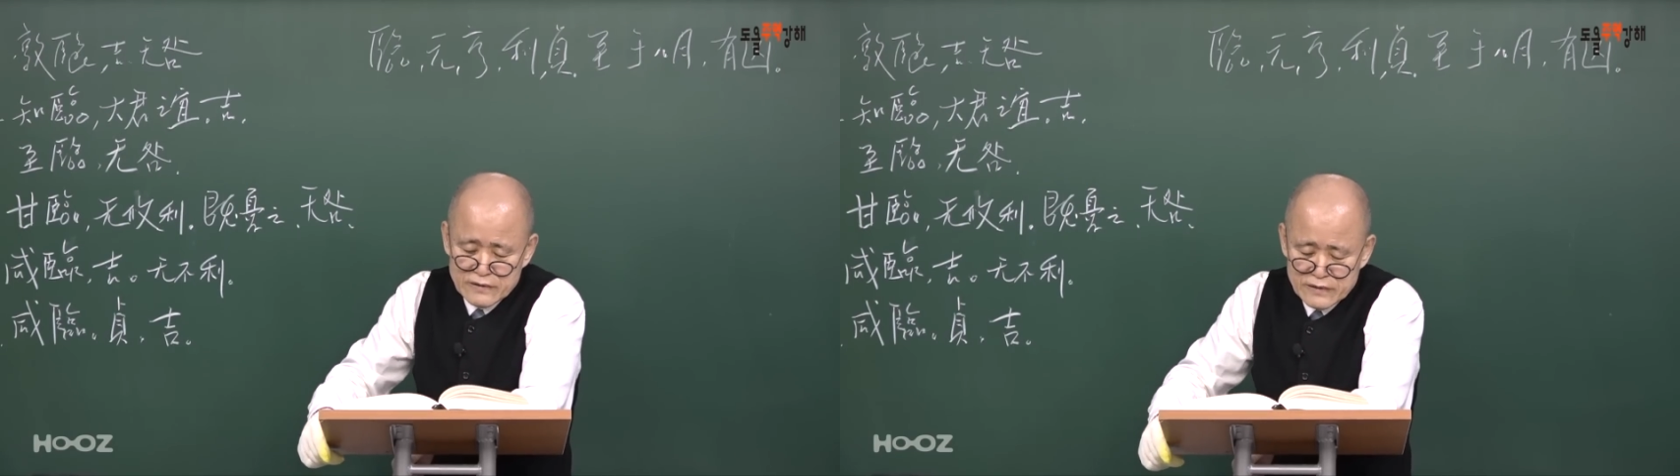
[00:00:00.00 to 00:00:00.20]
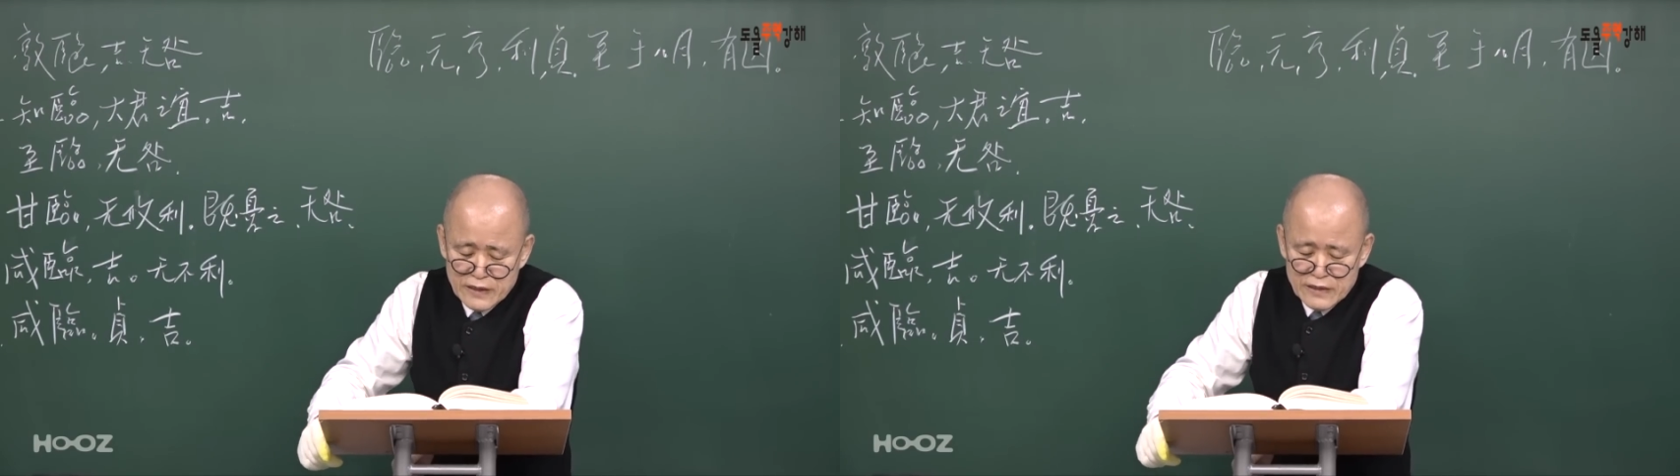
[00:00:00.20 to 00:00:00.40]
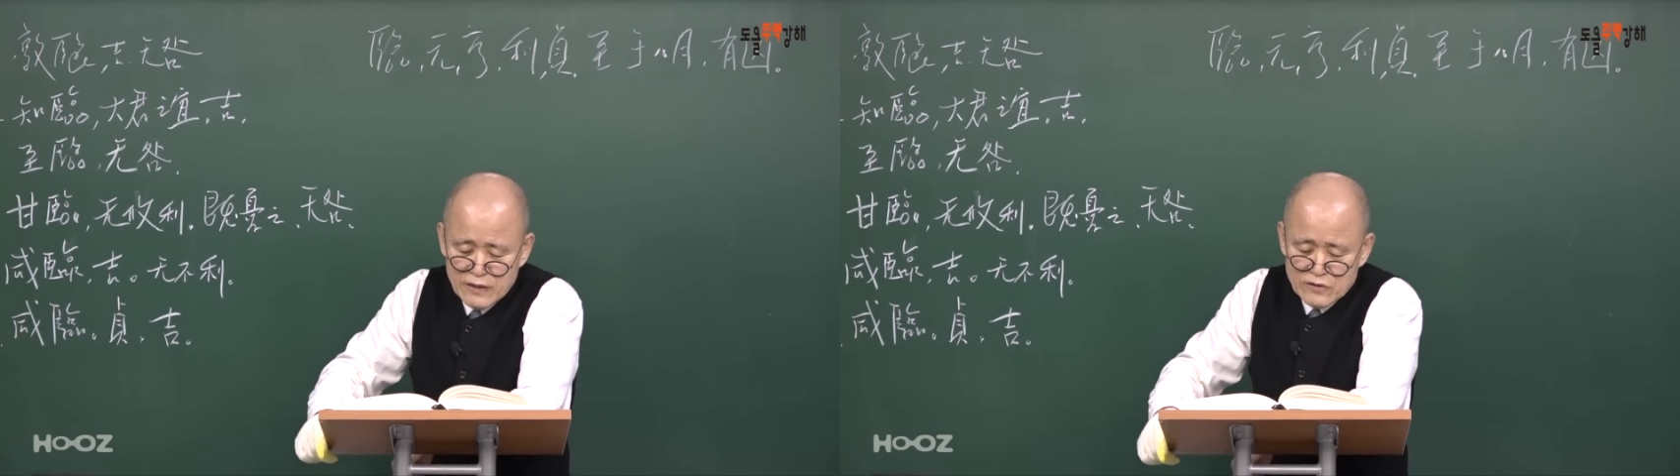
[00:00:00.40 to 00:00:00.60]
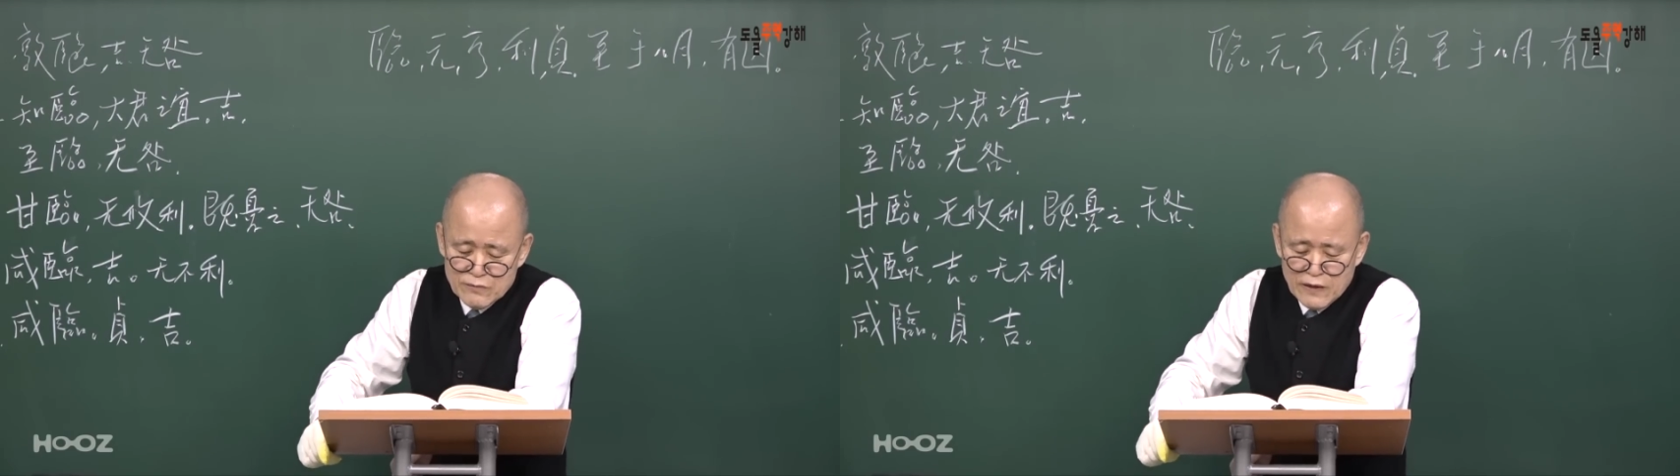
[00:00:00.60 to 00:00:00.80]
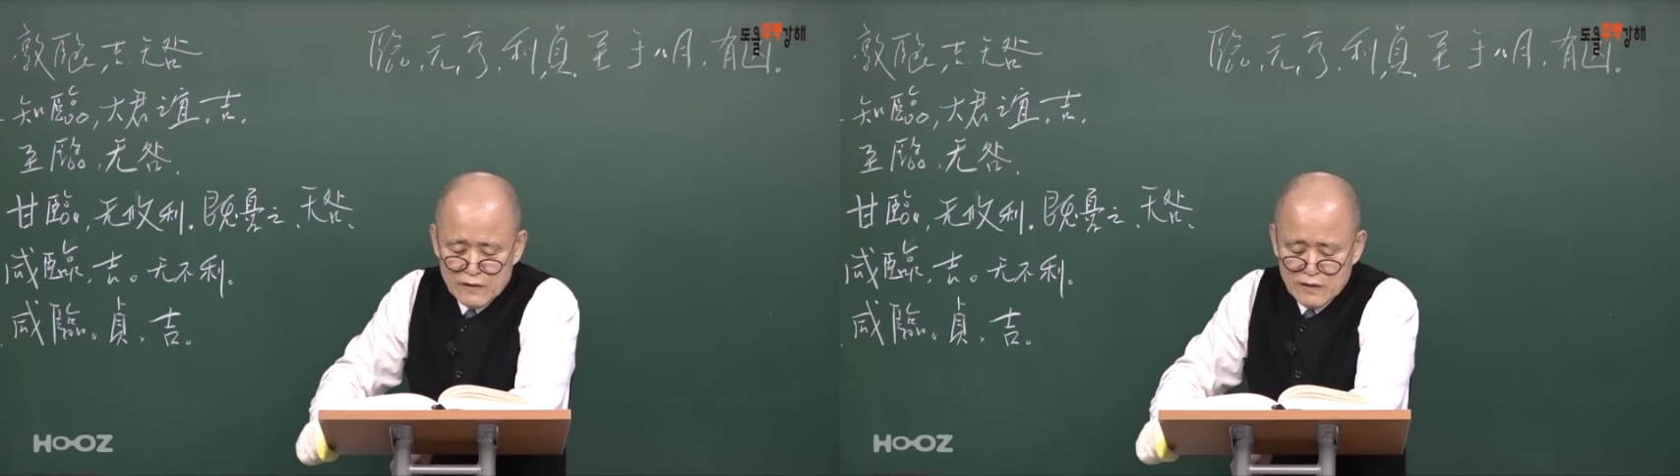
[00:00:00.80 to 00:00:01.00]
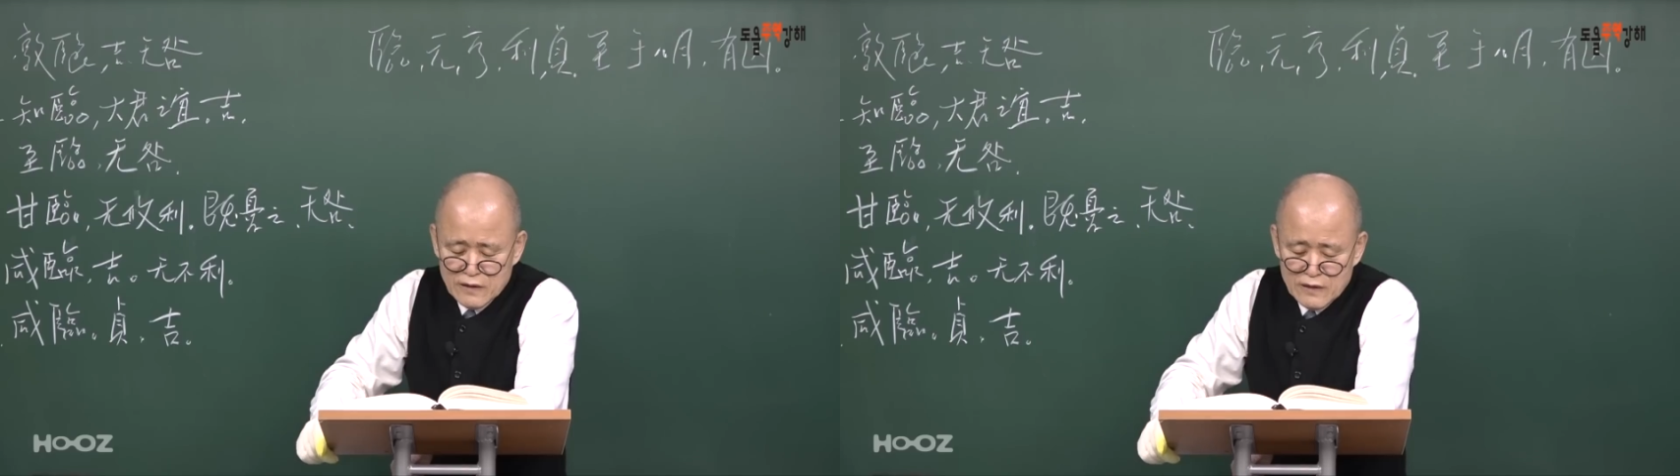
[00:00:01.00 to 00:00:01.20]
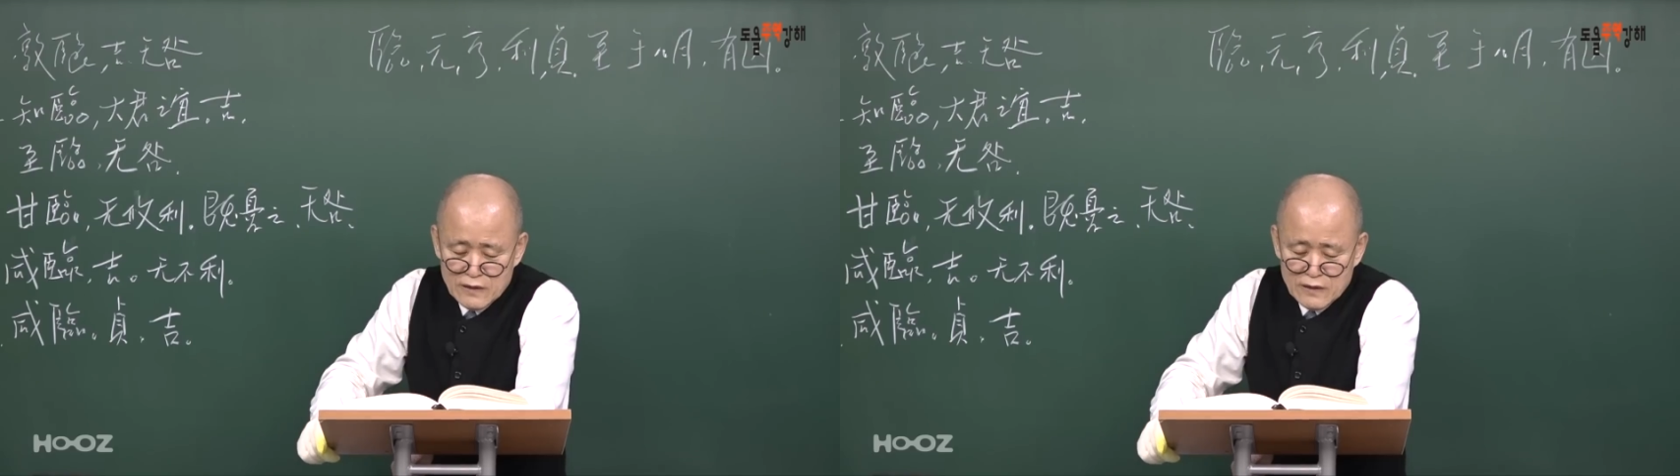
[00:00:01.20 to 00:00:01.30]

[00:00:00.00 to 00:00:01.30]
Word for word: 얘기하지만은